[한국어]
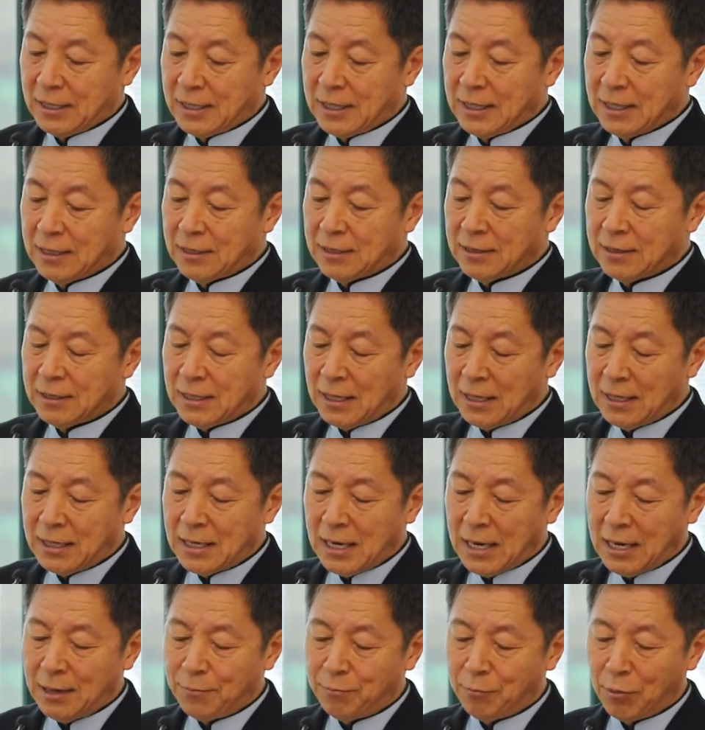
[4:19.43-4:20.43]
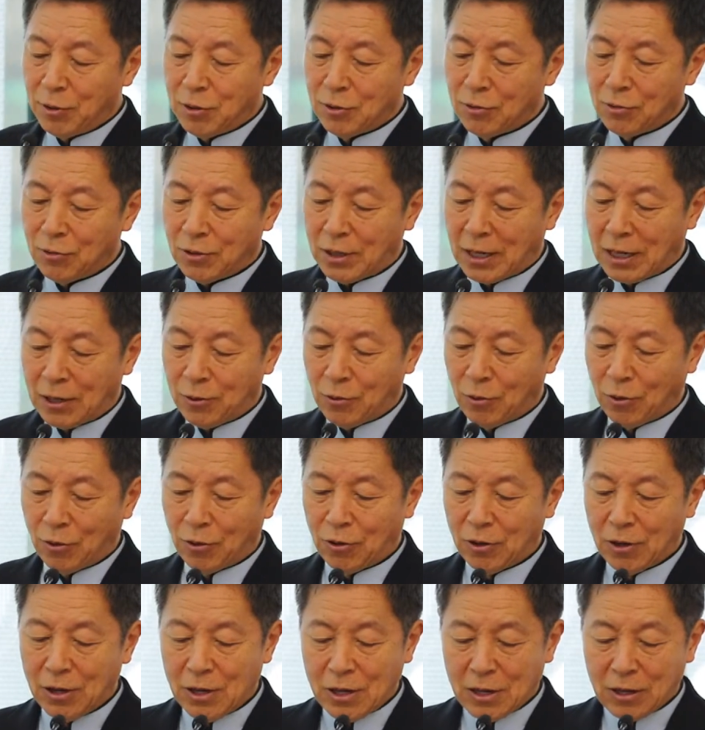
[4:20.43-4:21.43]
이튿날 네아폴리로
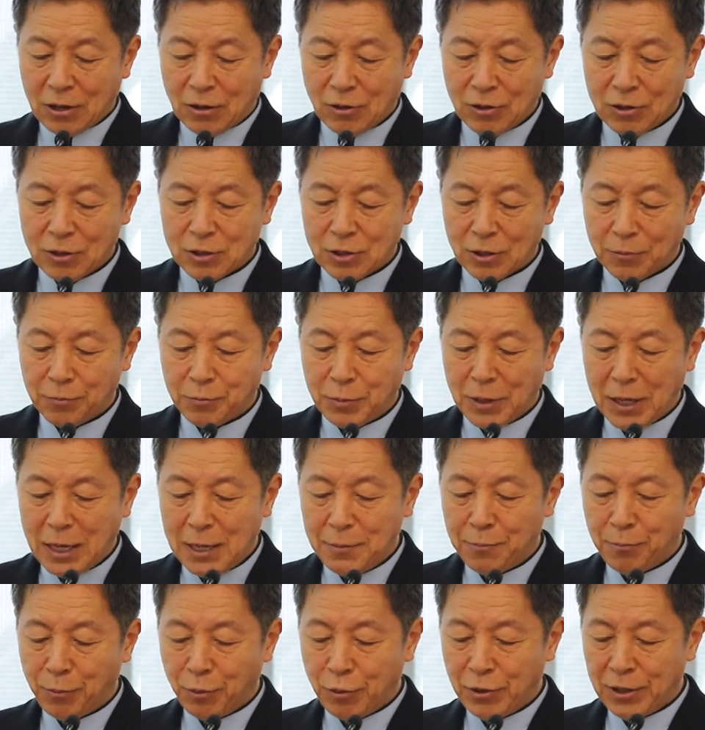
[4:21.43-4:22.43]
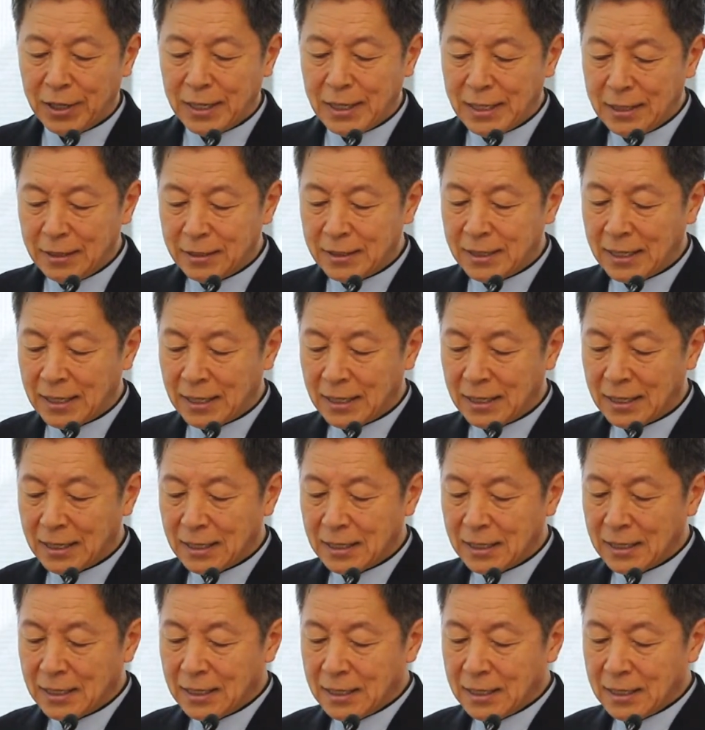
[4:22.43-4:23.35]
가고 거기서 빌립보에 이르니